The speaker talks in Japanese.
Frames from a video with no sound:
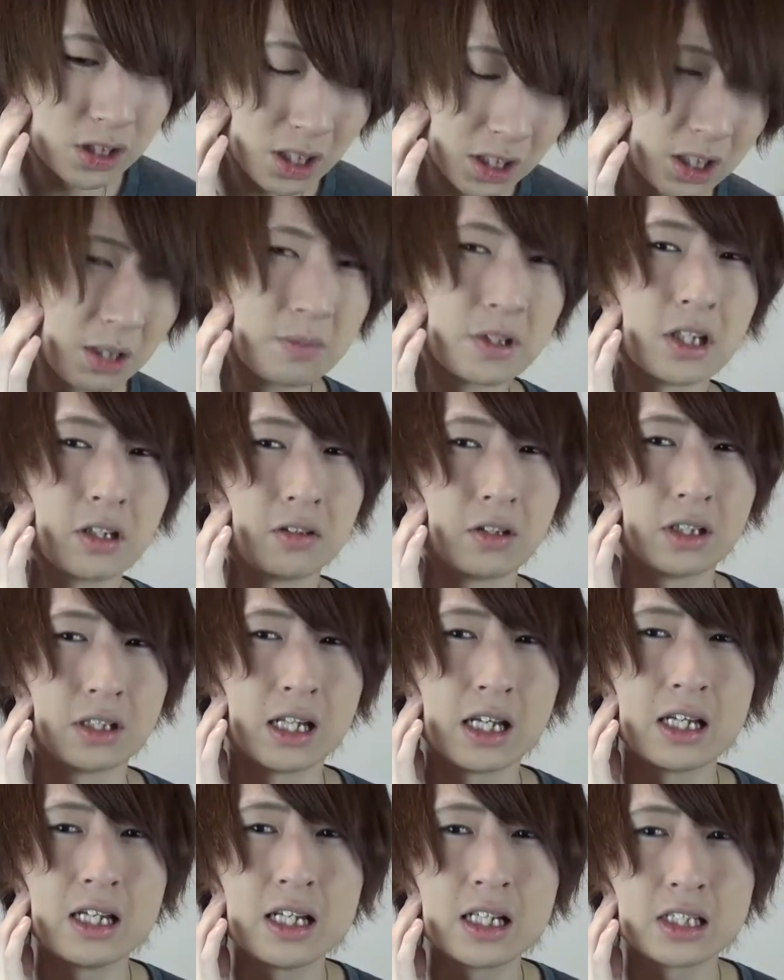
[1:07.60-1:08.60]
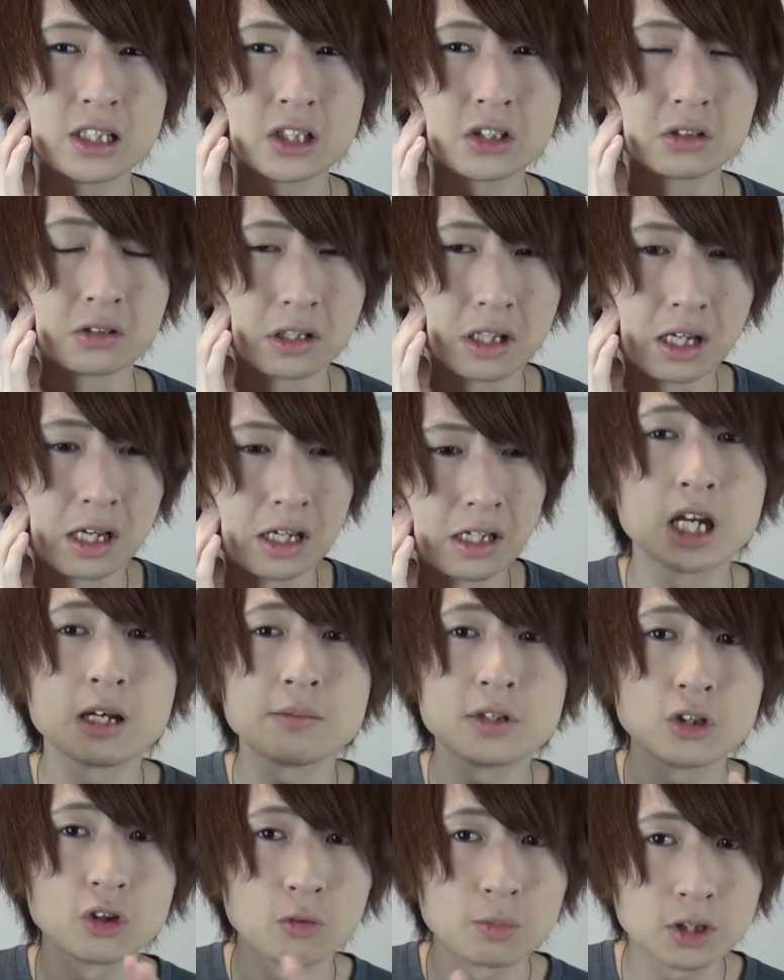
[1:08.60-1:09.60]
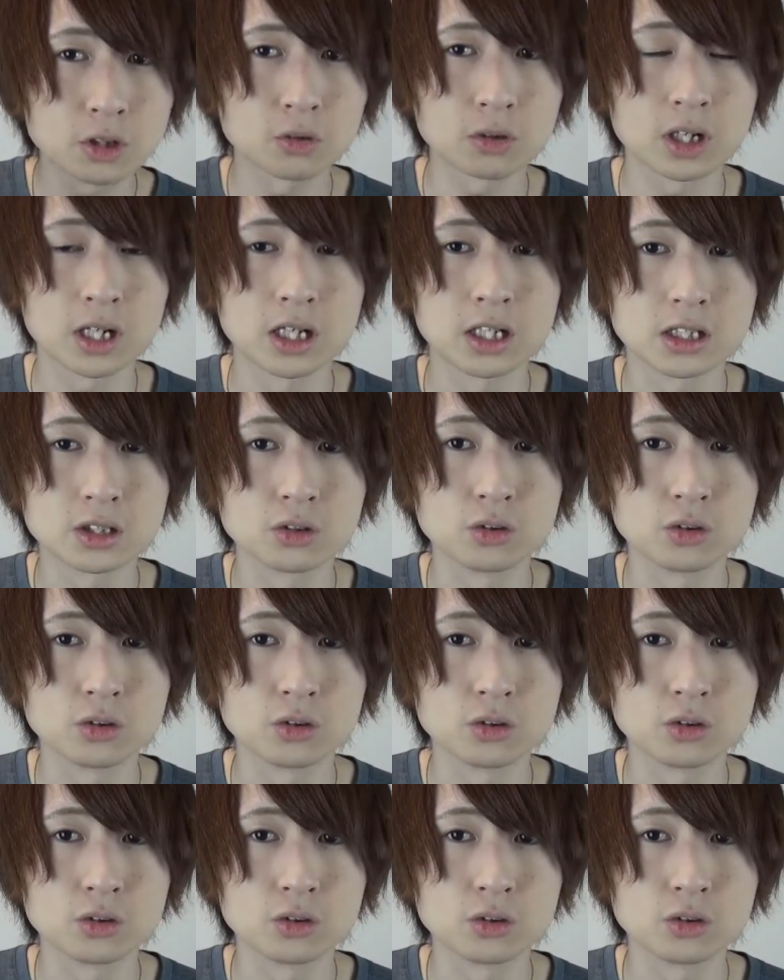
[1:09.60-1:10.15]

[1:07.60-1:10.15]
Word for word: し方みたいなのないらしくて、痛み止めとか、